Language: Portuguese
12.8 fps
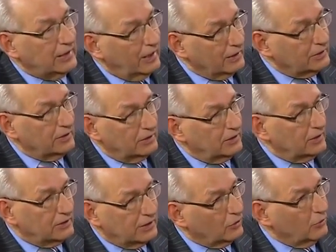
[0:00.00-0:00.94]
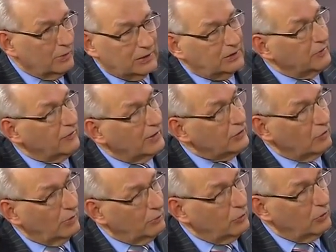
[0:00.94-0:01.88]
esquecem de dizer como é que se
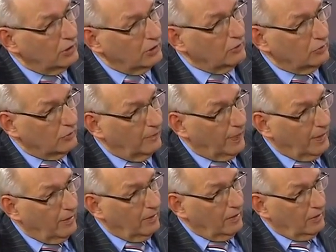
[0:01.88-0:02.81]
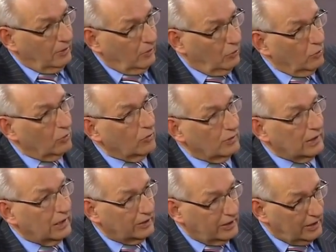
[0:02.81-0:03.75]
faz um aborto.
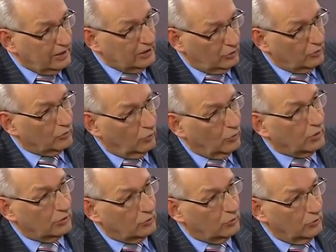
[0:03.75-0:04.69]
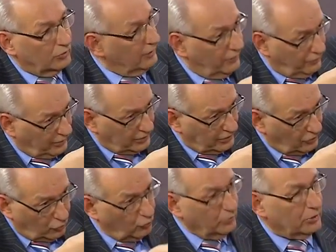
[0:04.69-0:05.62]
O Natanson, quando que
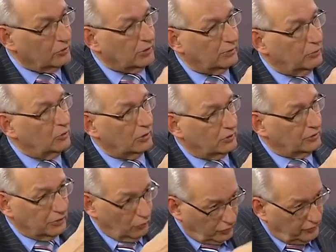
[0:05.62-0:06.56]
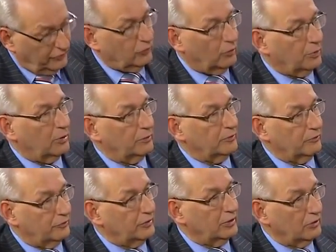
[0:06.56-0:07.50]
fez inúmeros abortos, inclusive do
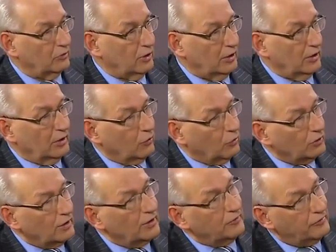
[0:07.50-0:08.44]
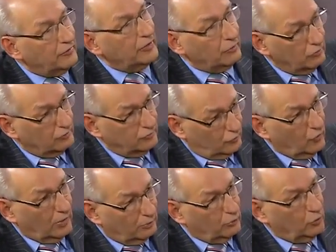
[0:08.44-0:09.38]
próprio filho, quando ele viu
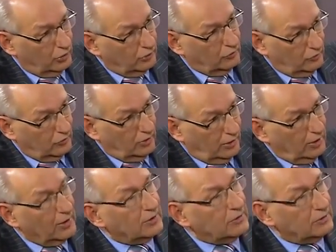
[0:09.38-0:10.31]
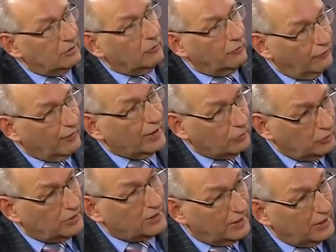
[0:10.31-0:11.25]
um aborto de um
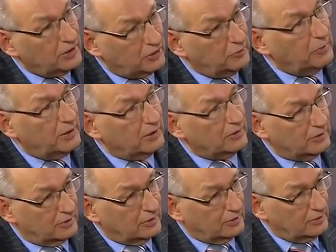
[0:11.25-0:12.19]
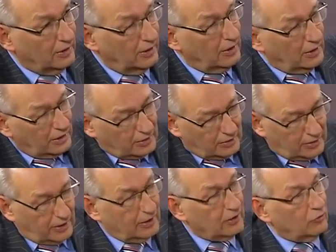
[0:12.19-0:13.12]
feto de três meses
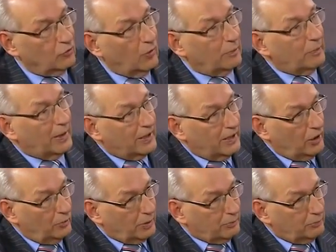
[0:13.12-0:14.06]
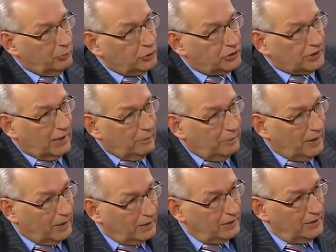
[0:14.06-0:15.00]
entrando o aparelho para puxar a
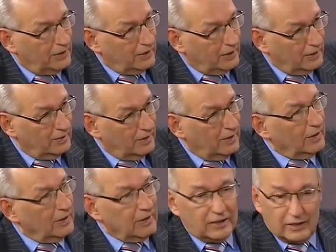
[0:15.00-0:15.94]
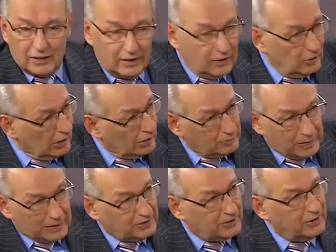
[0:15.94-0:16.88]
perninha, em que
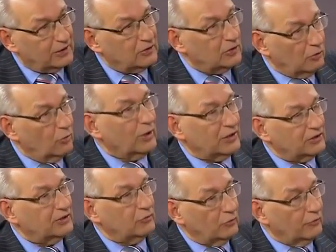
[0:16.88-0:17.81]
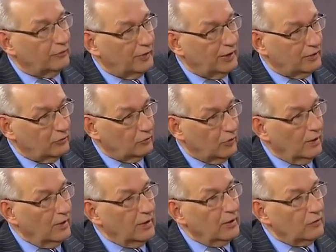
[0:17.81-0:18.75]
as batidas de coração do
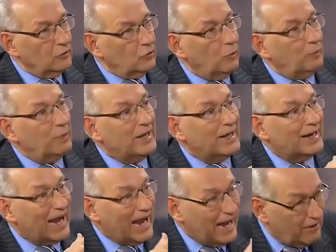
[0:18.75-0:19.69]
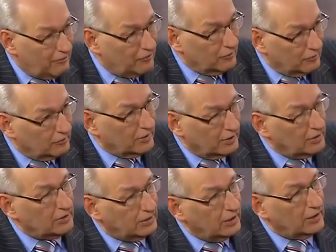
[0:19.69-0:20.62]
feto duplicavam
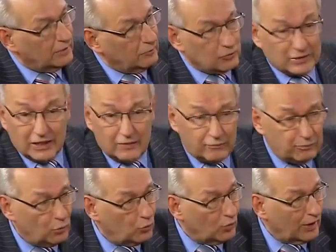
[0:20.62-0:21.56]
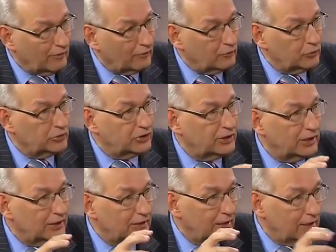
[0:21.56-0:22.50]
em termos que ele procurava
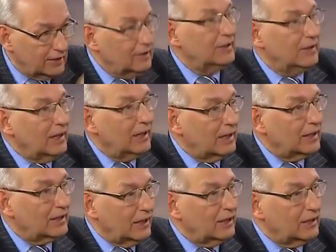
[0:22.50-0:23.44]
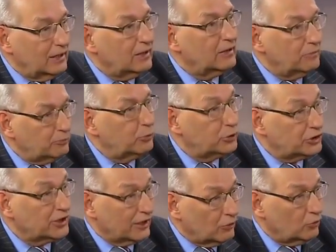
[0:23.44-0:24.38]
fugir até aquele
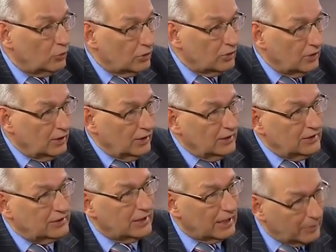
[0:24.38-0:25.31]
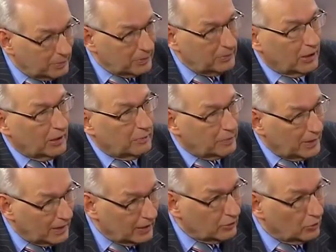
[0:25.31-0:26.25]
puxador tirar a primeira
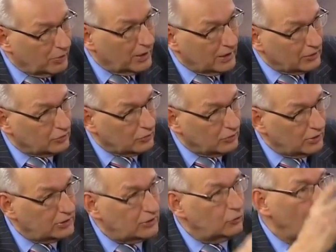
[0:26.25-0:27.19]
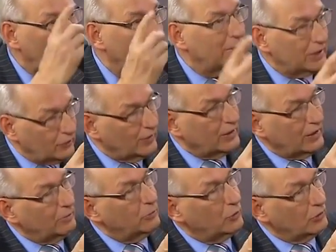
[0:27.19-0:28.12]
perna, o braço, disse nunca mais
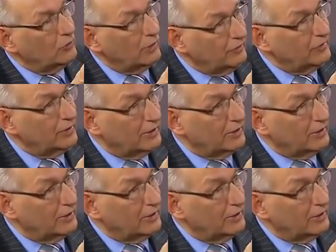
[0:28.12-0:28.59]
farei aborto